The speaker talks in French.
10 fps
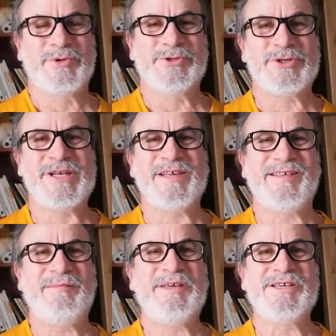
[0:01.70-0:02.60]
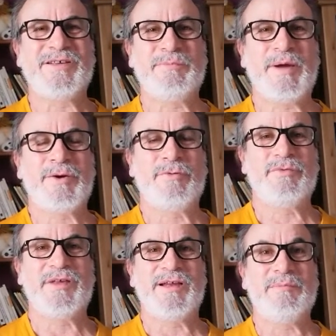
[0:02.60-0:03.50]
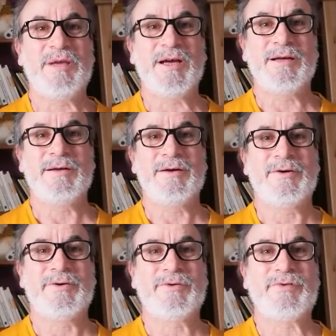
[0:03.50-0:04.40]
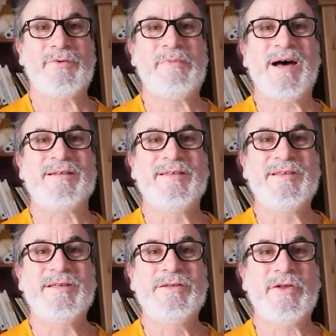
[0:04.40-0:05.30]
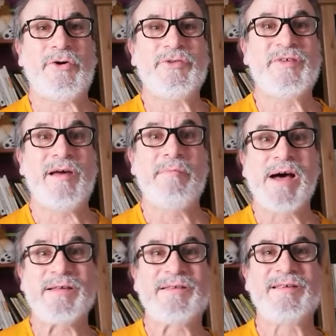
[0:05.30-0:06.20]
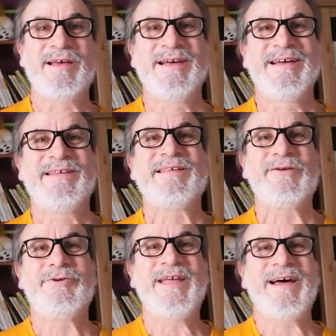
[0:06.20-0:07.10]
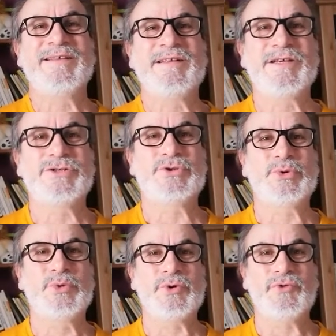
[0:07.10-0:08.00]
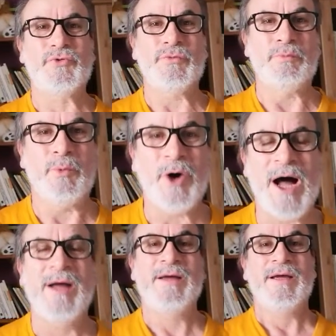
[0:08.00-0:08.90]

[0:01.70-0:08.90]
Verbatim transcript: Bonjour chers amis, j'espère que vous allez bien. En ce mardi 31 mars, c'est le dernier jour du mois.